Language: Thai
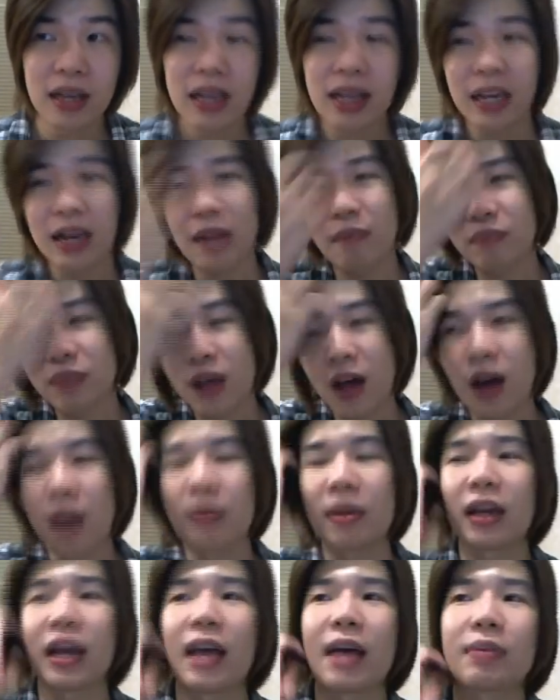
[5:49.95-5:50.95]
คำตอบ
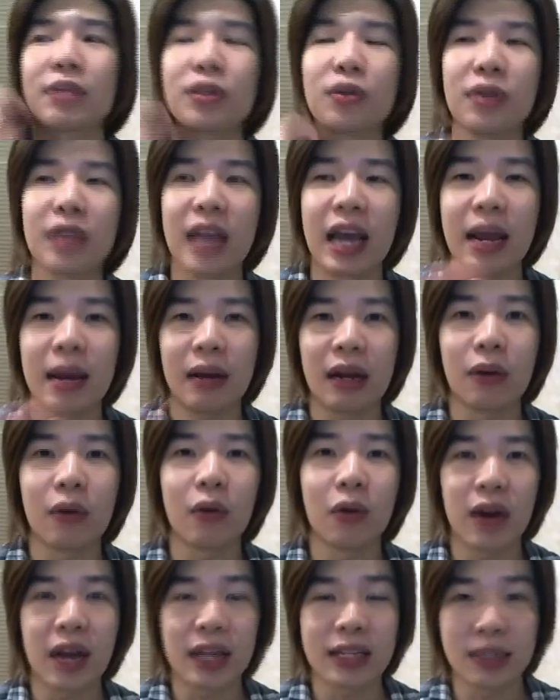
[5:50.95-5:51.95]
นะครับส่วนใหญ่บางค
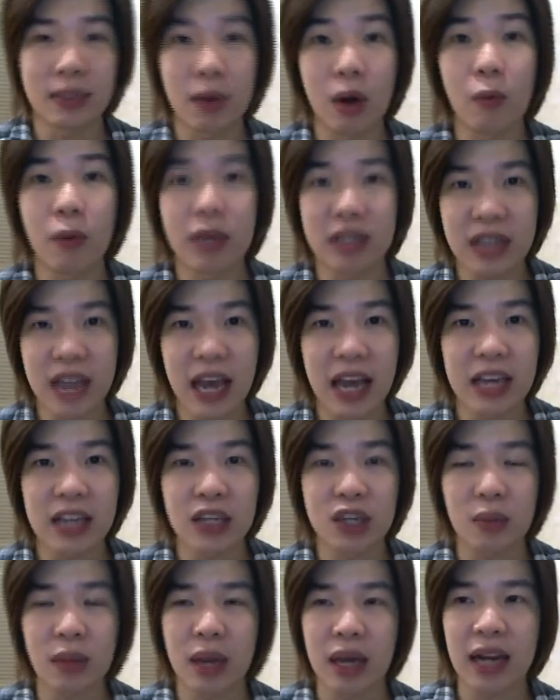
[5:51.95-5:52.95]
นอาจจะบอกว่าใช่
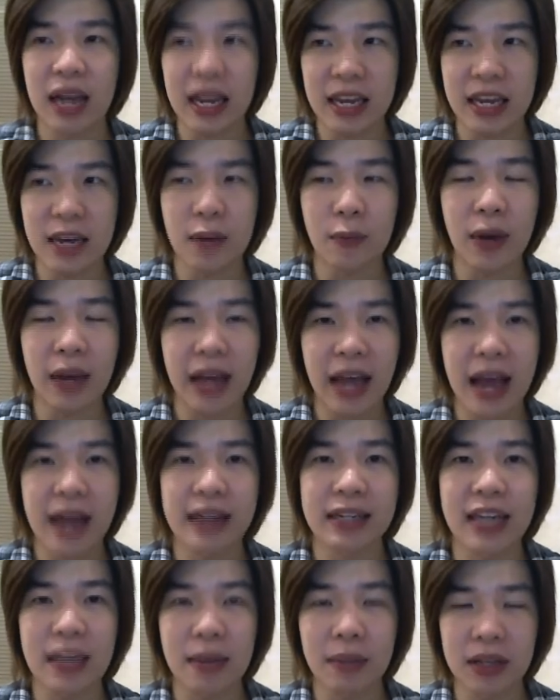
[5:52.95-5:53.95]
ใช่ไหมและคิดว่าการ
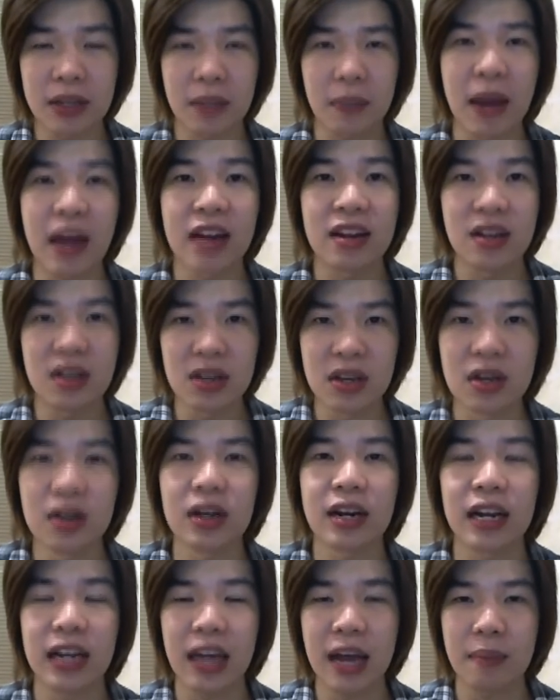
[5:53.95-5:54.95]
ใช้ผลิตภัณฑ์เย
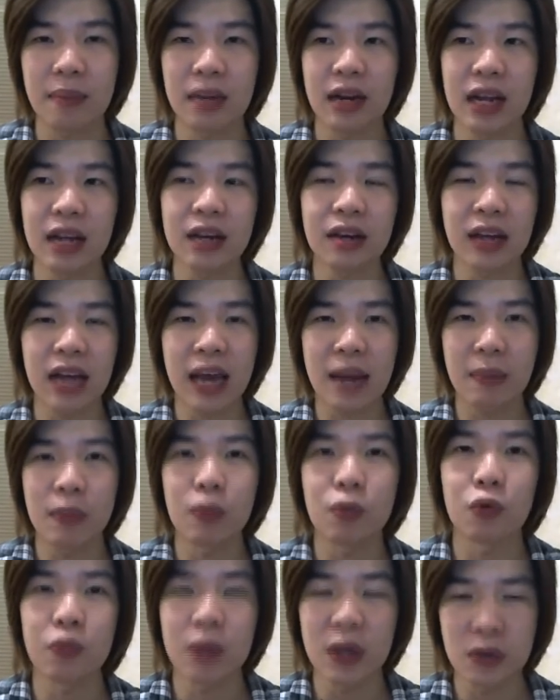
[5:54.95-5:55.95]
อะๆนะครับนั่นคือการ
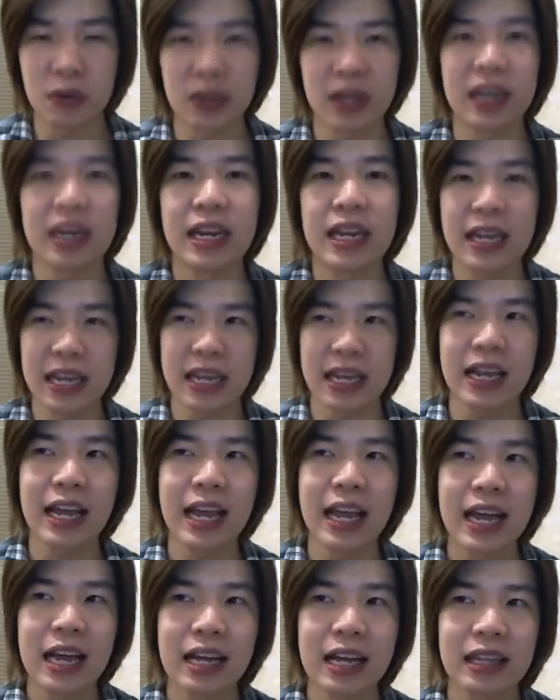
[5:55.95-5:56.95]
บำรุงผิวที่ดี
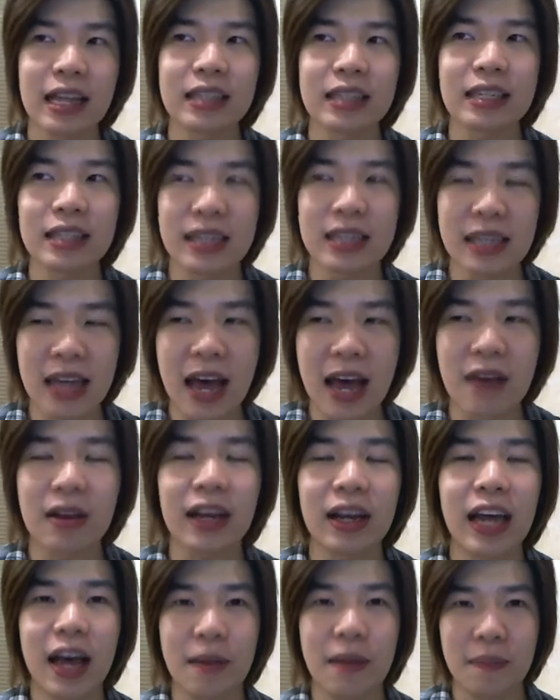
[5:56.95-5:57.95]
แต่จริงๆแล้ว
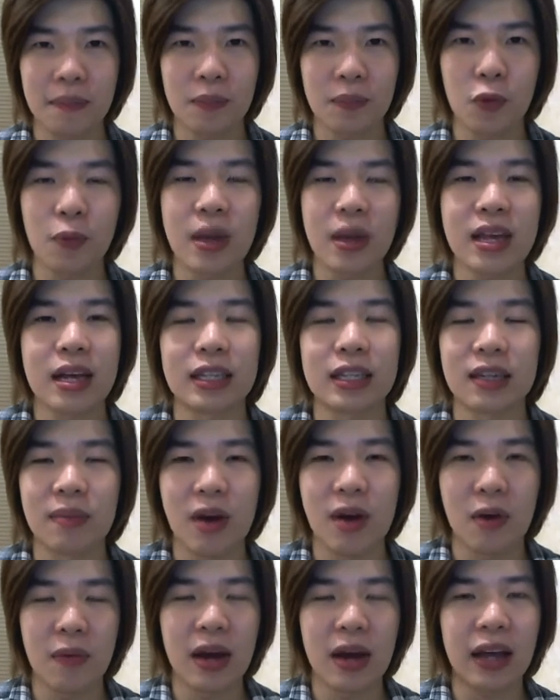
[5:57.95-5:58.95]
นะครับปูเป้อยากจะ
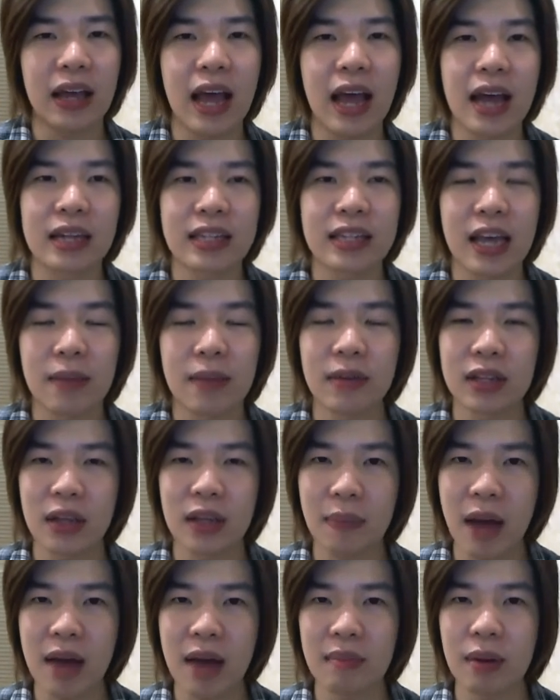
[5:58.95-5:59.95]
บอกว่าการใช้ผลิต
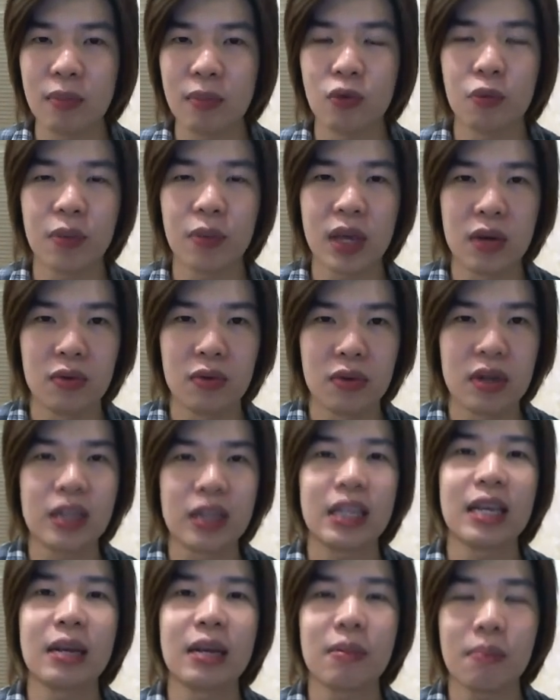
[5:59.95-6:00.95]
ภัณฑ์บำรุงผิว
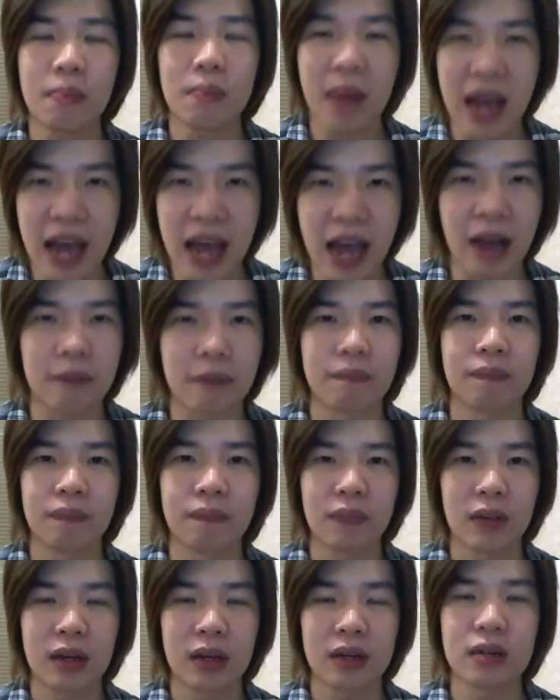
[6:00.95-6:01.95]
ที่มาก
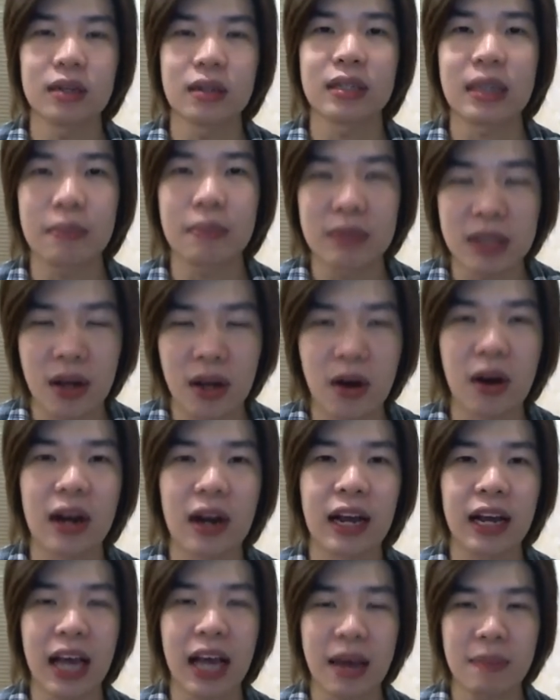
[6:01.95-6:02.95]
หรือซับซ้อน
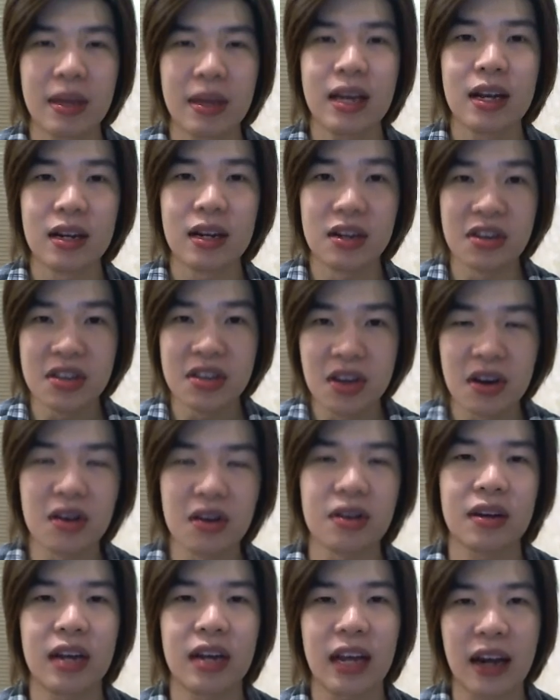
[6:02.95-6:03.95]
นะครับหรือเยอะ
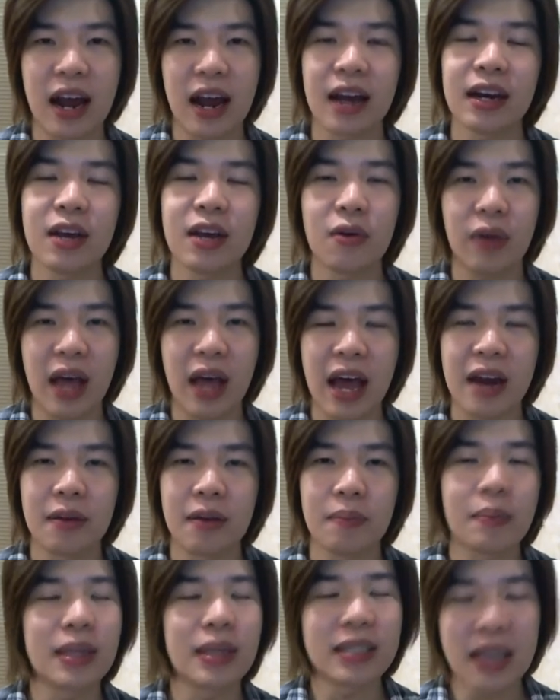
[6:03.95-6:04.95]
ในครั้งเดียวกัน
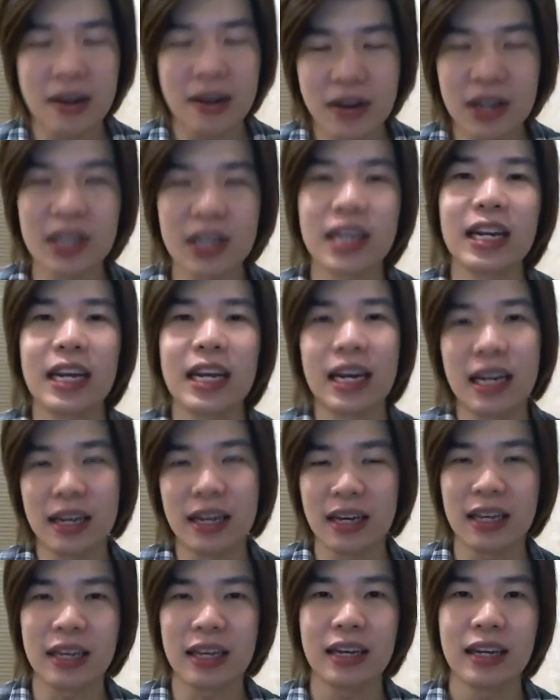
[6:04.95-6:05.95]
ไม่ใช่เรื่องที่ดีเล
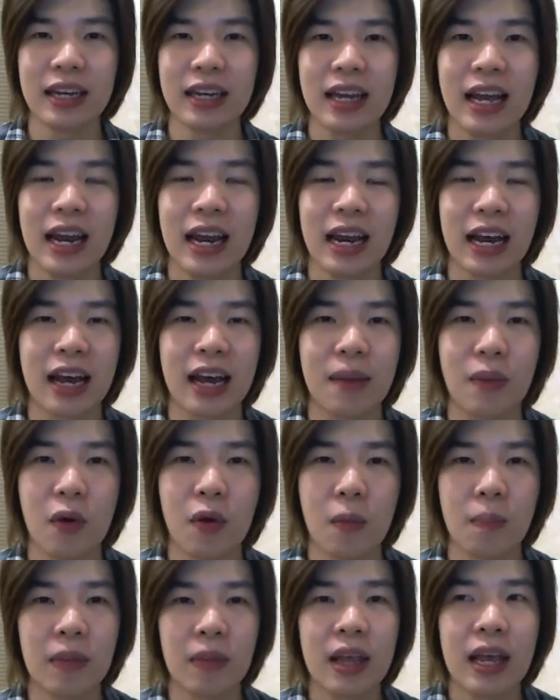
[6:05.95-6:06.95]
ยนะครับผม
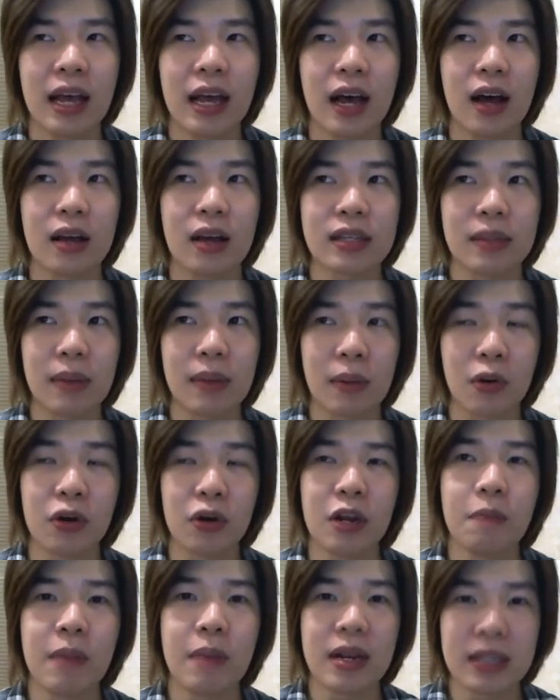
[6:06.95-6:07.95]
สำหรับคน
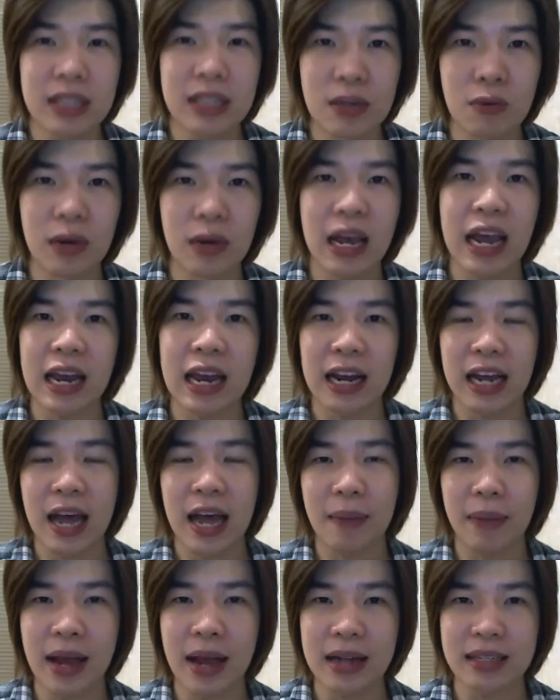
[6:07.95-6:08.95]
ที่เป็นสิวง่ายนะครับ
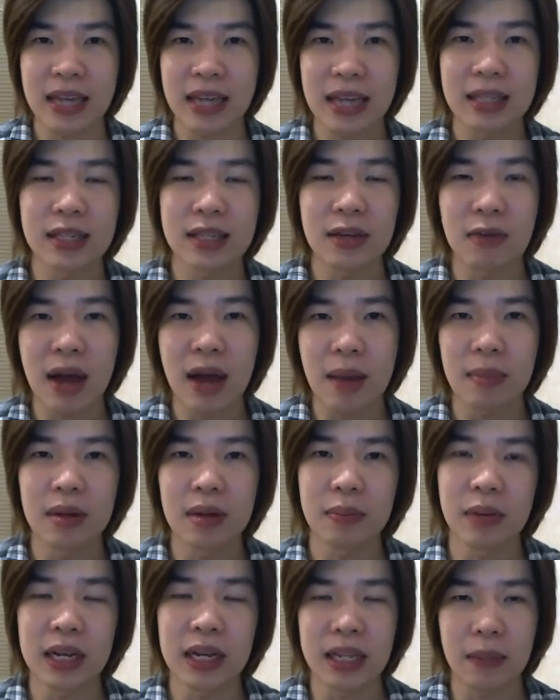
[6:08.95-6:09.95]
การใช้เซรั่มหรือ
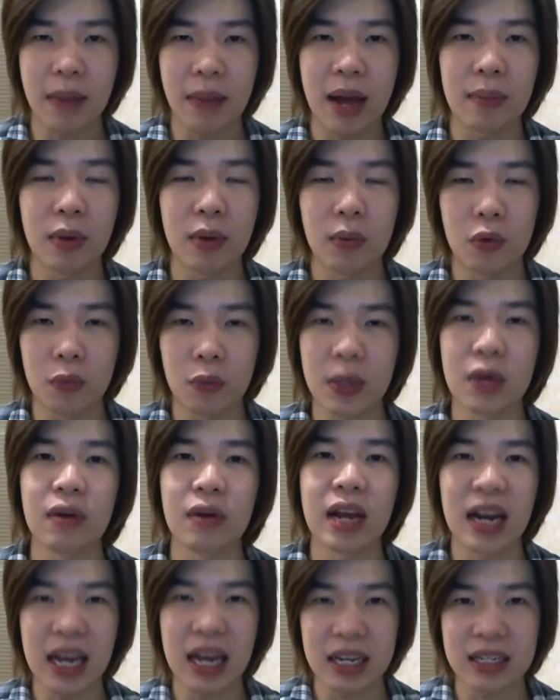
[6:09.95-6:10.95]
ผลิตภัณฑ์บำรุงผิวห
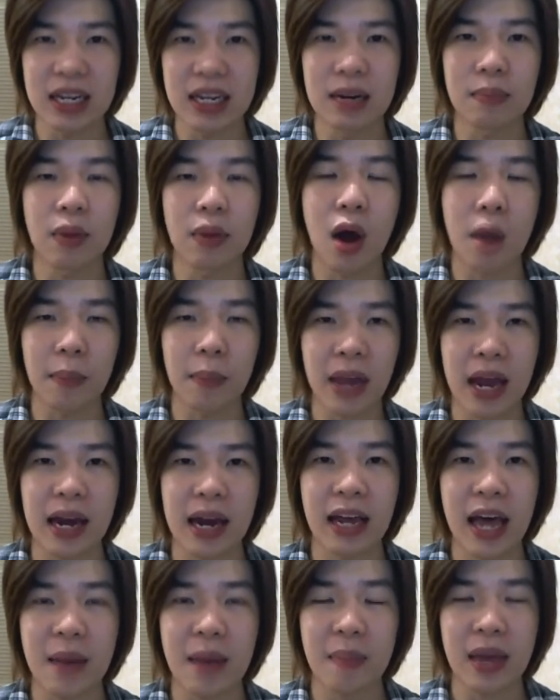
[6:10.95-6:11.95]
ลายๆชิ้นพร้อมกัน
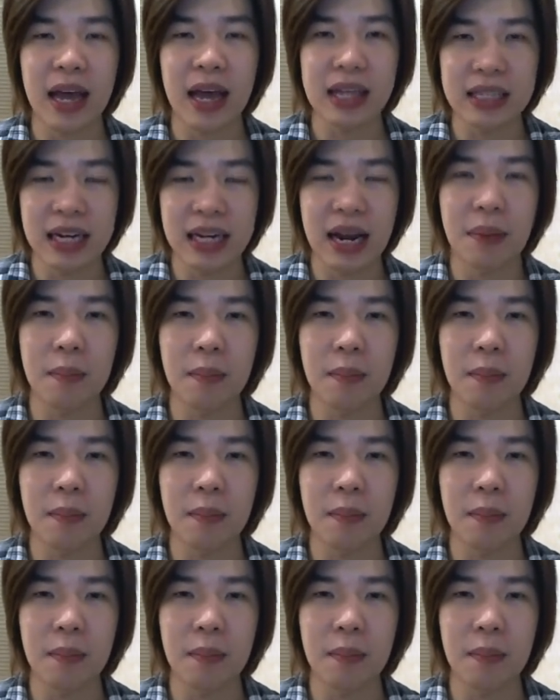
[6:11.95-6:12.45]
นะครับอาจจะทำ